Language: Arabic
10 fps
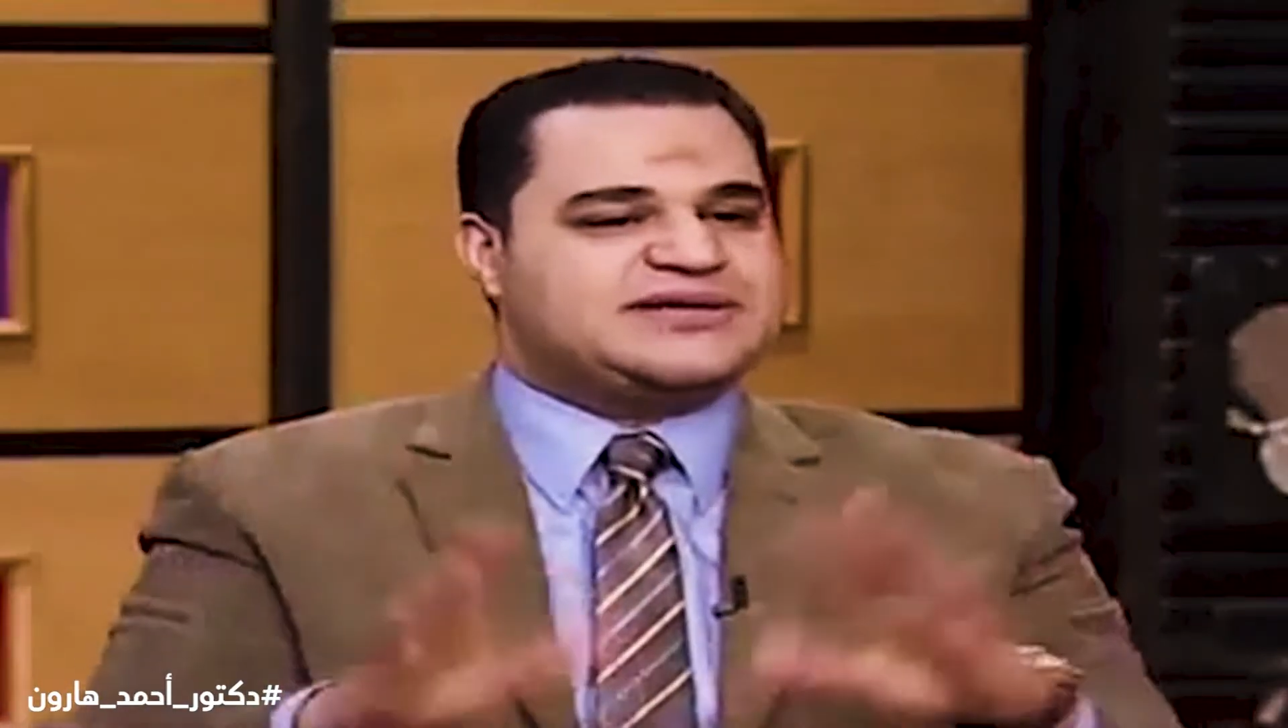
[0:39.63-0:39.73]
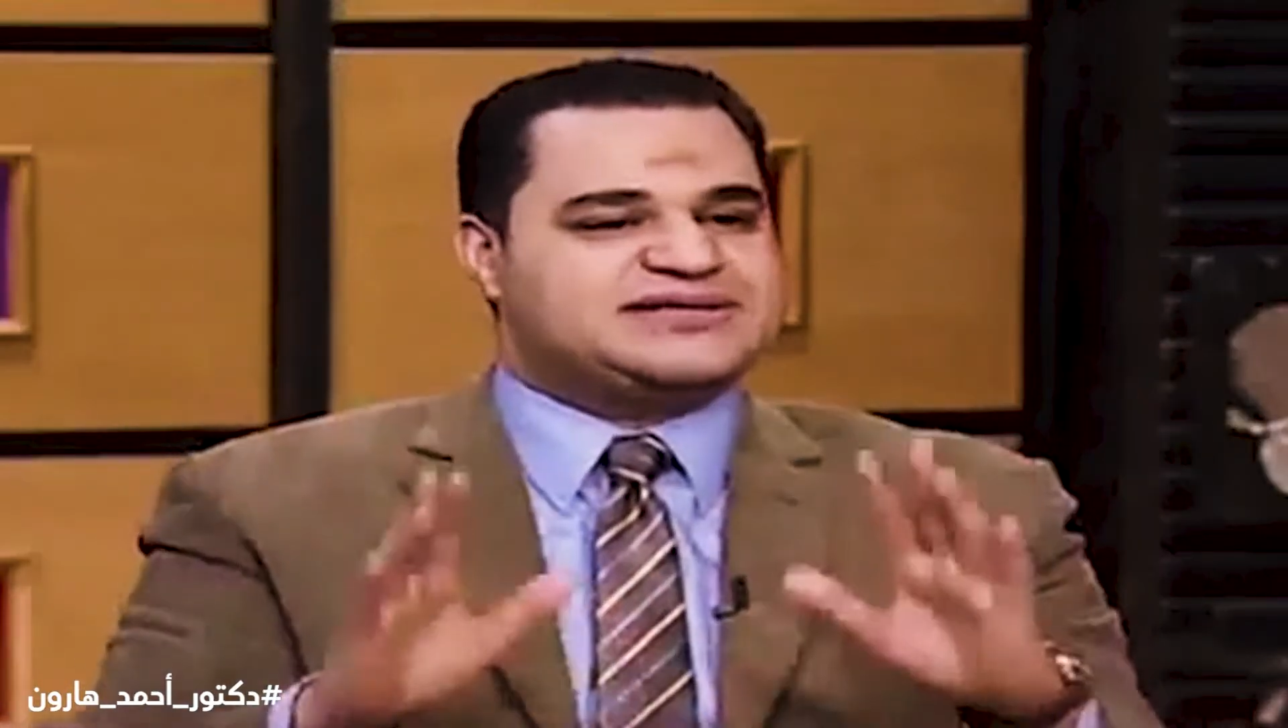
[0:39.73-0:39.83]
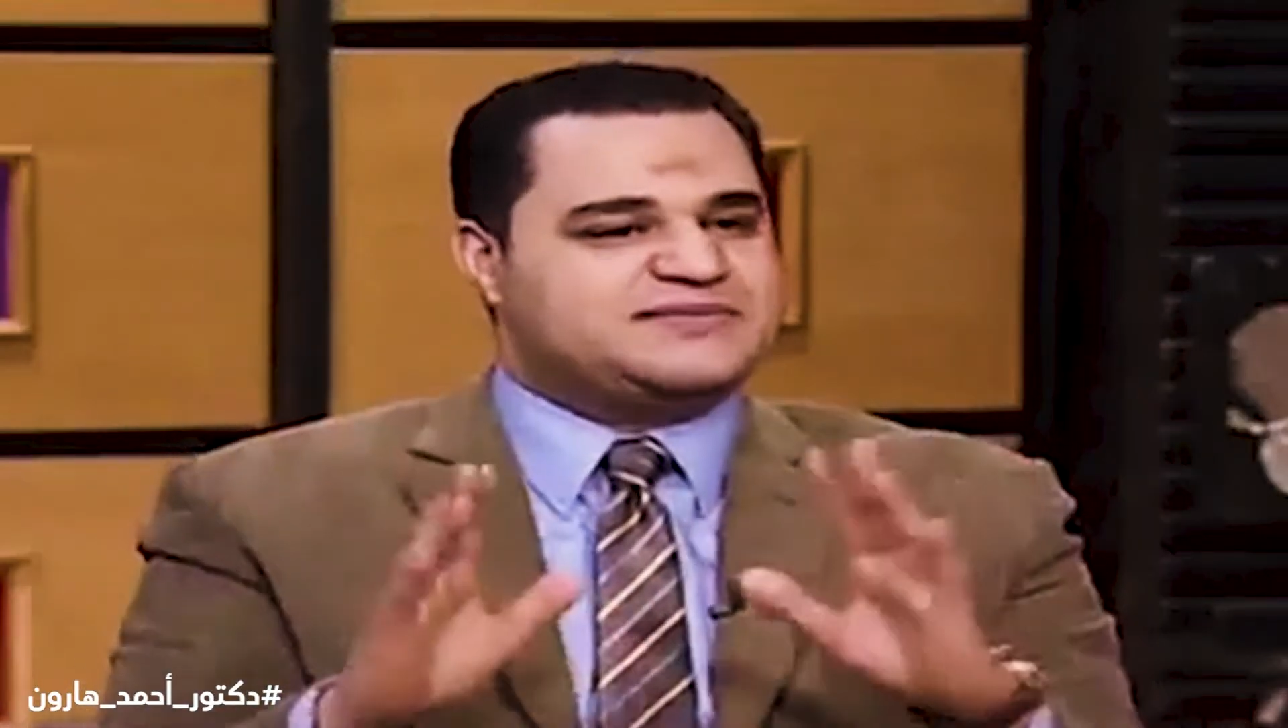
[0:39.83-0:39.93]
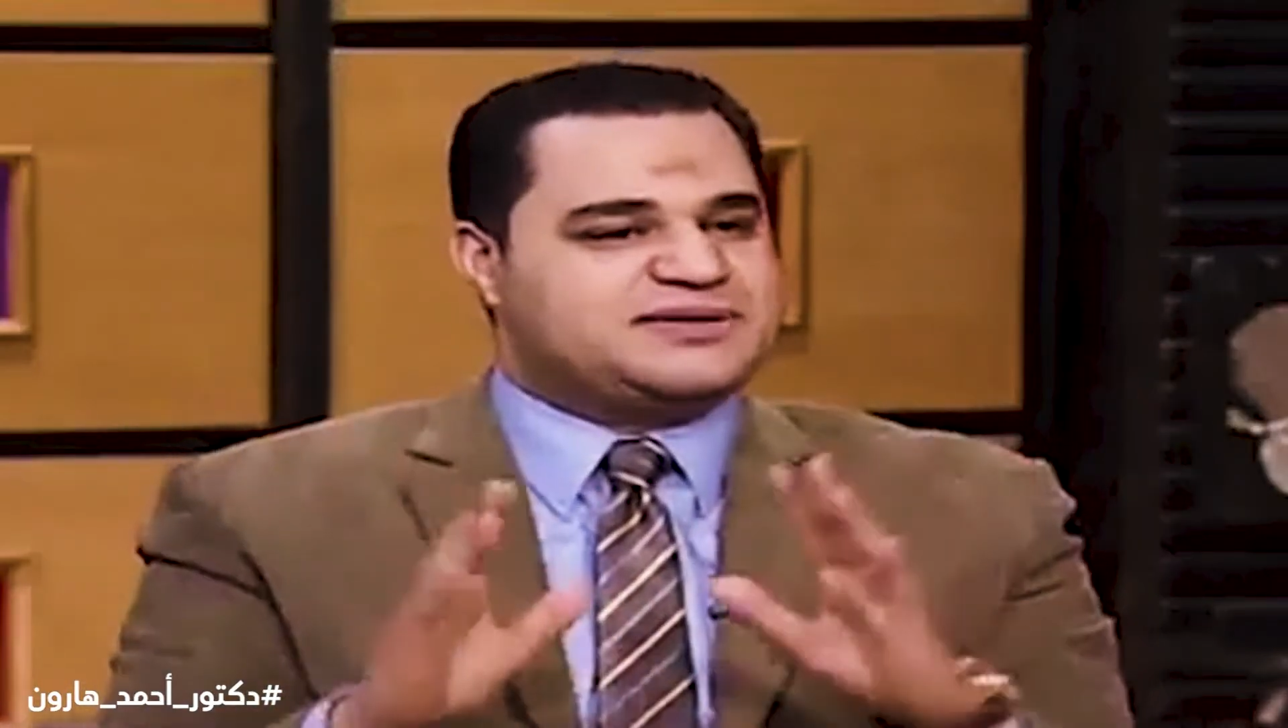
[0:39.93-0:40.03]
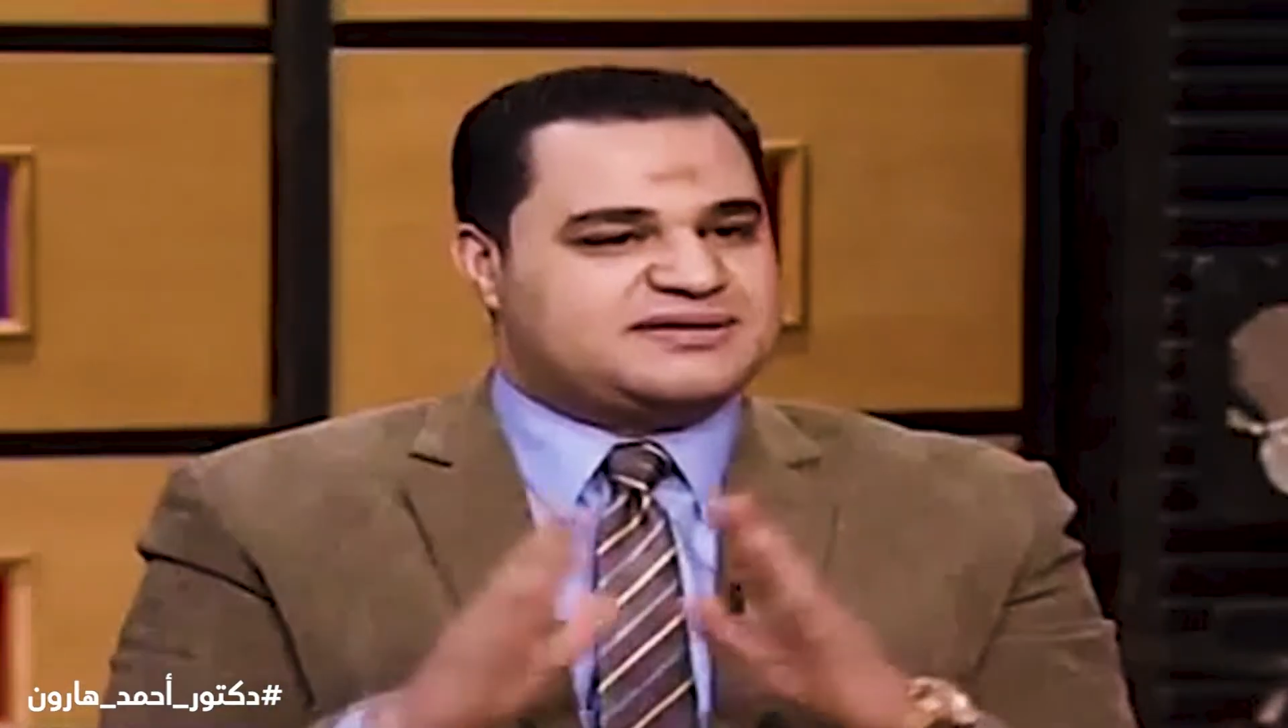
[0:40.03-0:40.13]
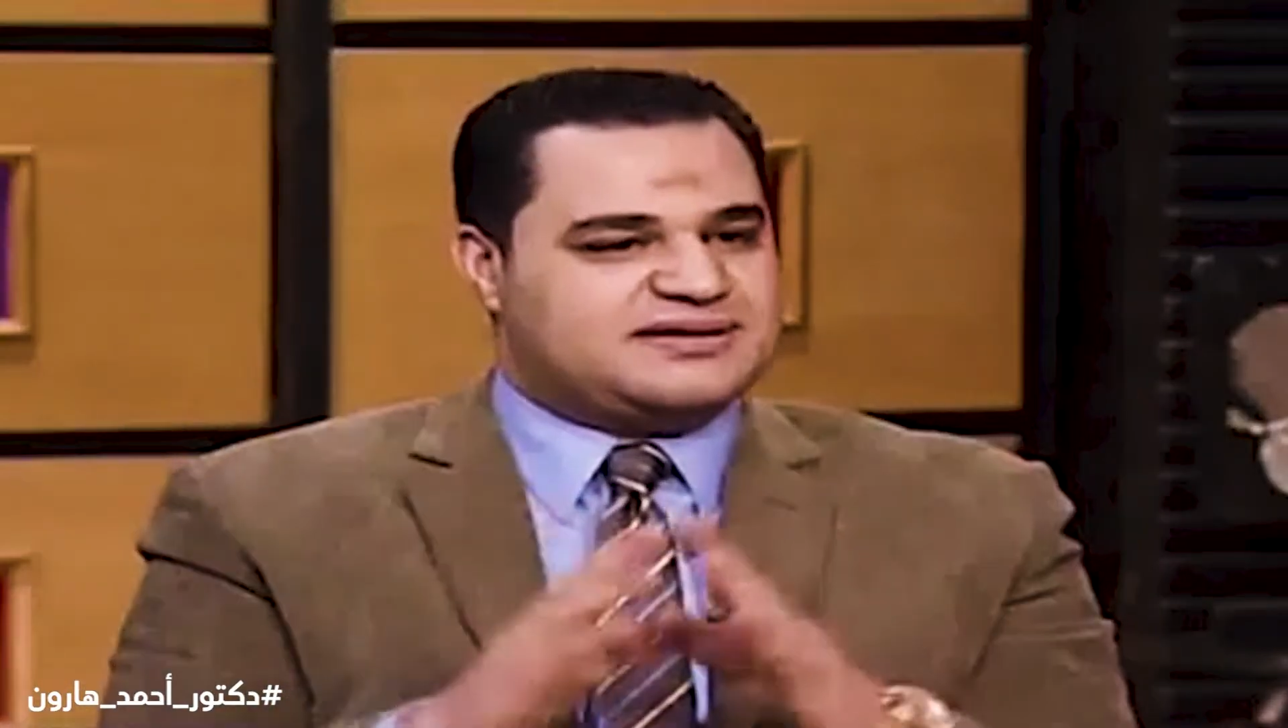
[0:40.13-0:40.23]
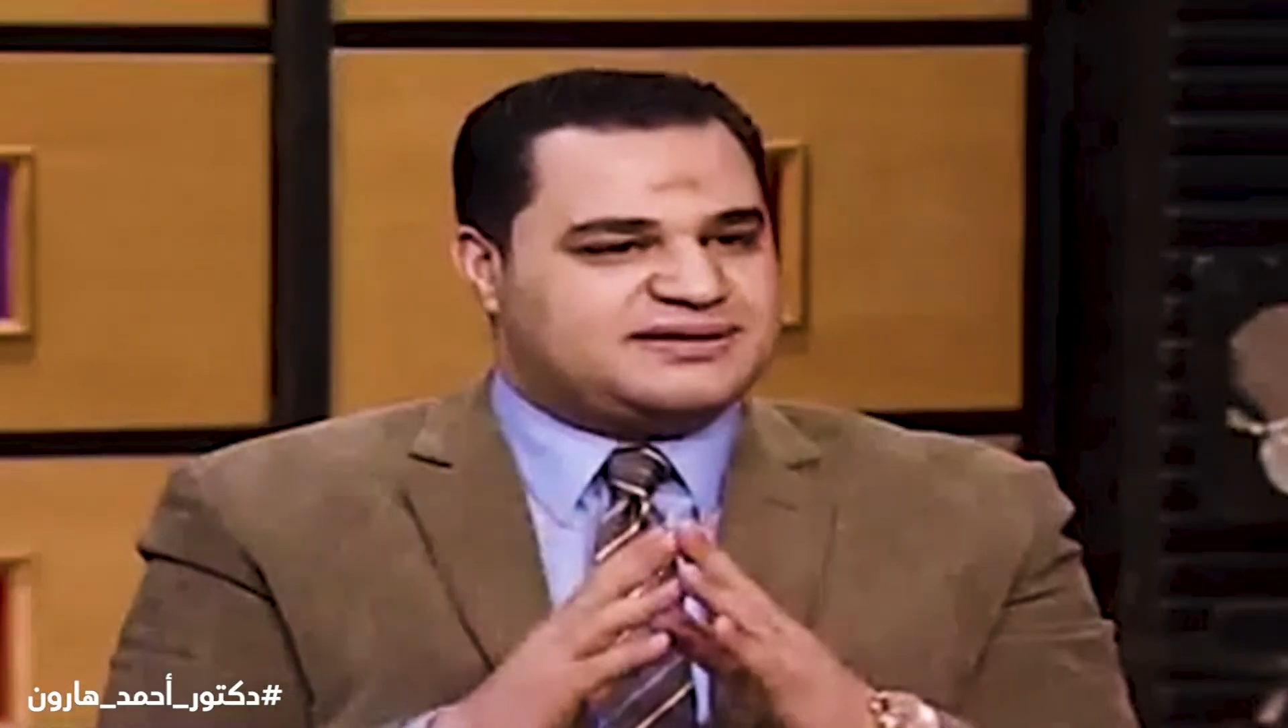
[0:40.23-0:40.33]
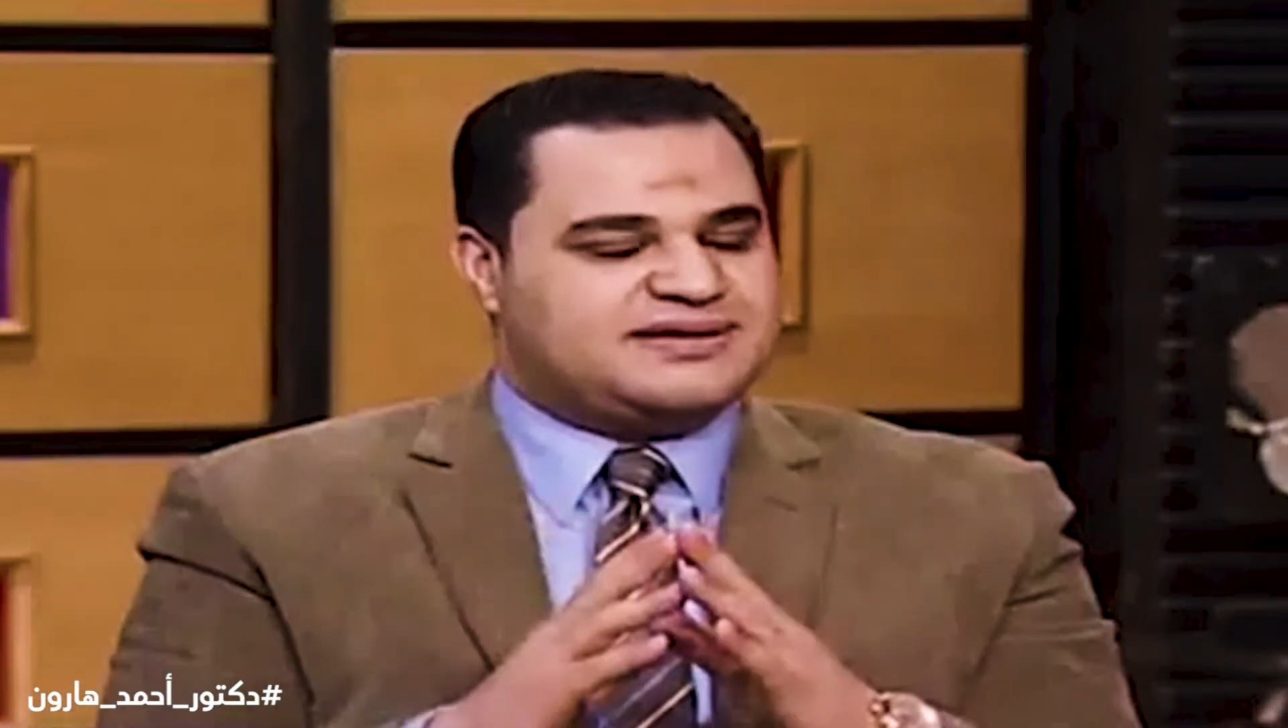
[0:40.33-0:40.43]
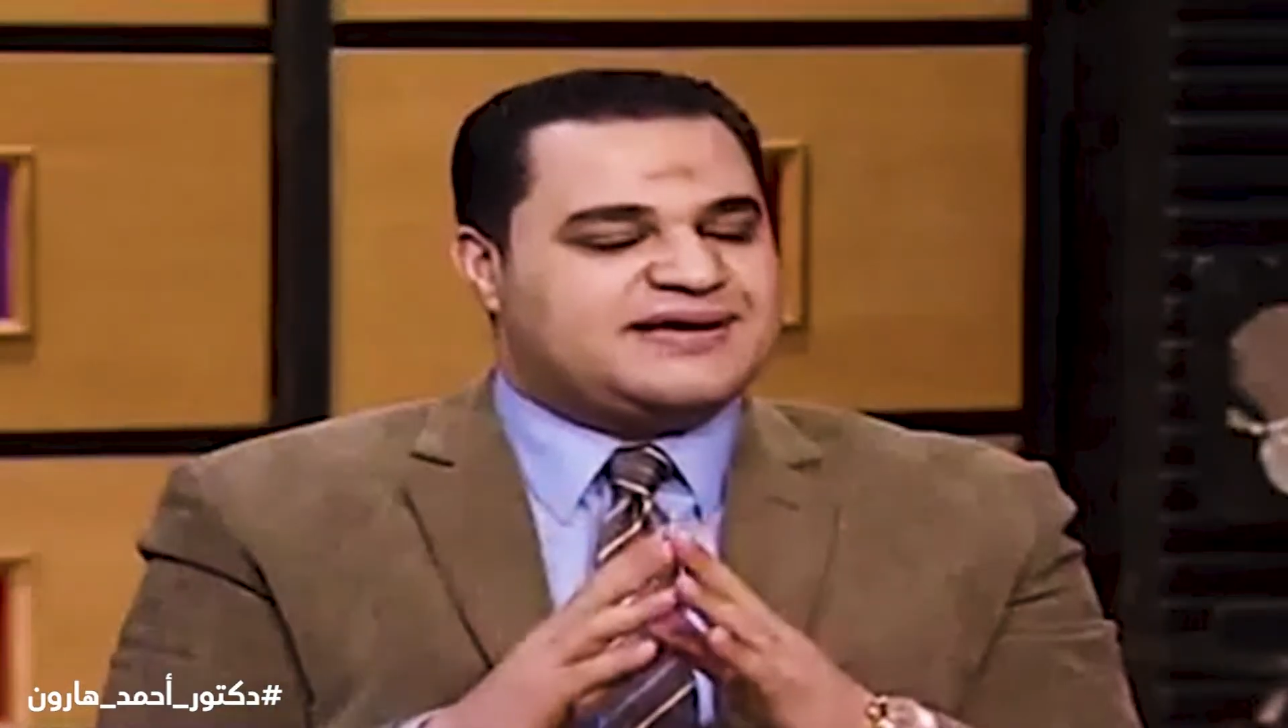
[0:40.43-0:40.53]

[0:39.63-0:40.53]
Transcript: ولا ذنب ثاني